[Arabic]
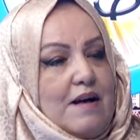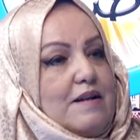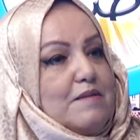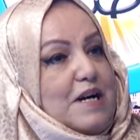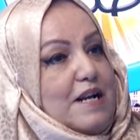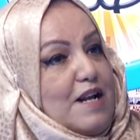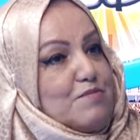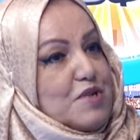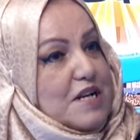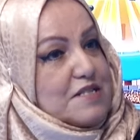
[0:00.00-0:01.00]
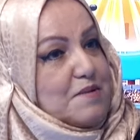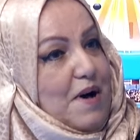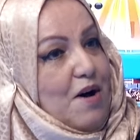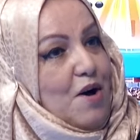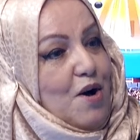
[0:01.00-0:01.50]
المراه المناسبه
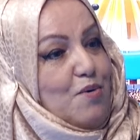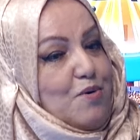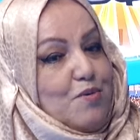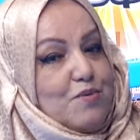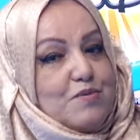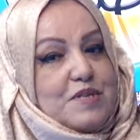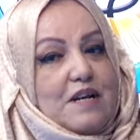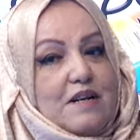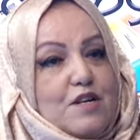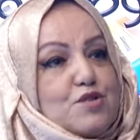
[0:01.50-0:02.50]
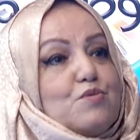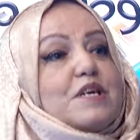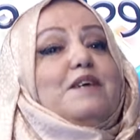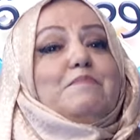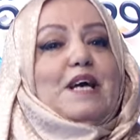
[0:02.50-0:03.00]
ودار عرسه
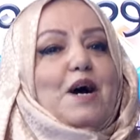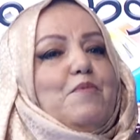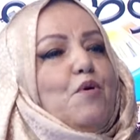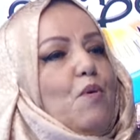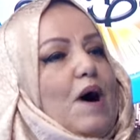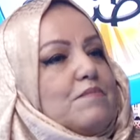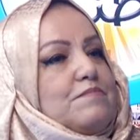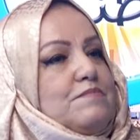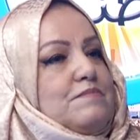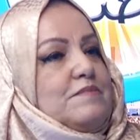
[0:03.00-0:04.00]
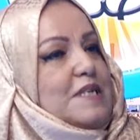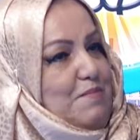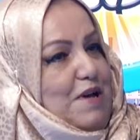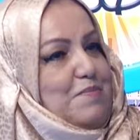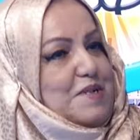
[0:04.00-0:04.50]
كما يحب هو
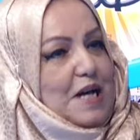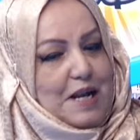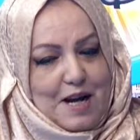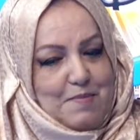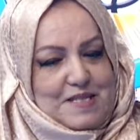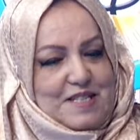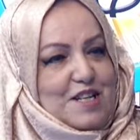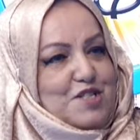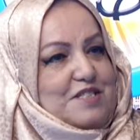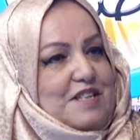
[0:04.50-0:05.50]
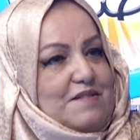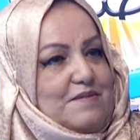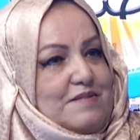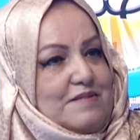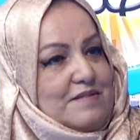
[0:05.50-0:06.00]
كما بطريقه بسيطه جدا
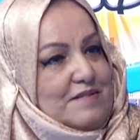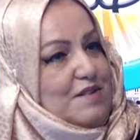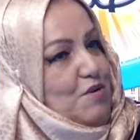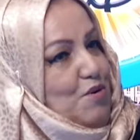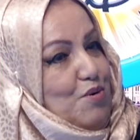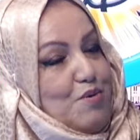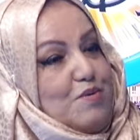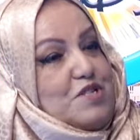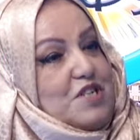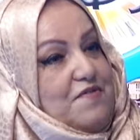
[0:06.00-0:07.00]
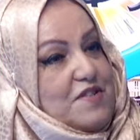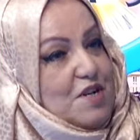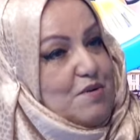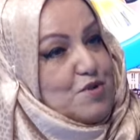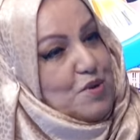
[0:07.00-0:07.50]
ونجح في
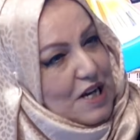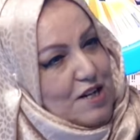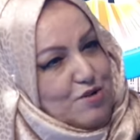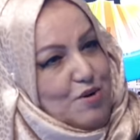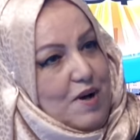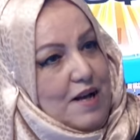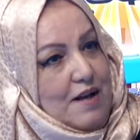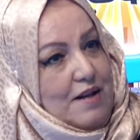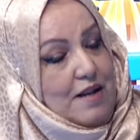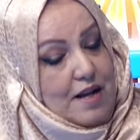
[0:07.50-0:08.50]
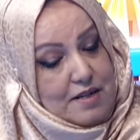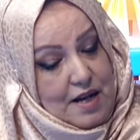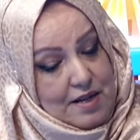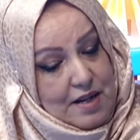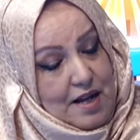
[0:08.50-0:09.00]
زواجه يقلدوه لان
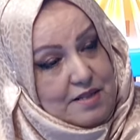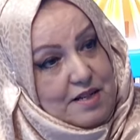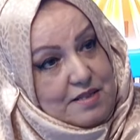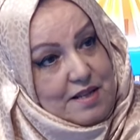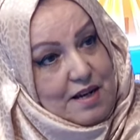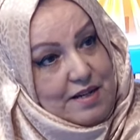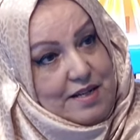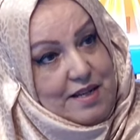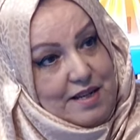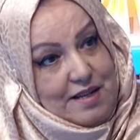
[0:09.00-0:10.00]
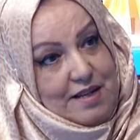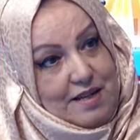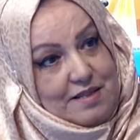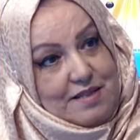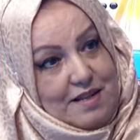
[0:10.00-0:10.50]
احنا عندنا
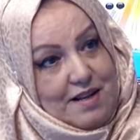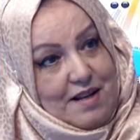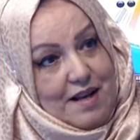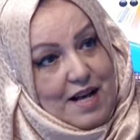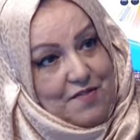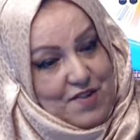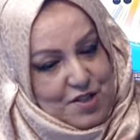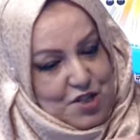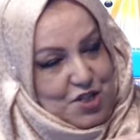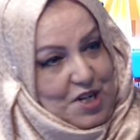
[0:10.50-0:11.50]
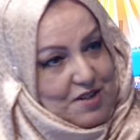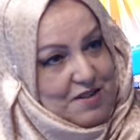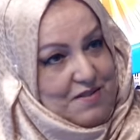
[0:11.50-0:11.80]
التقليد افات الشك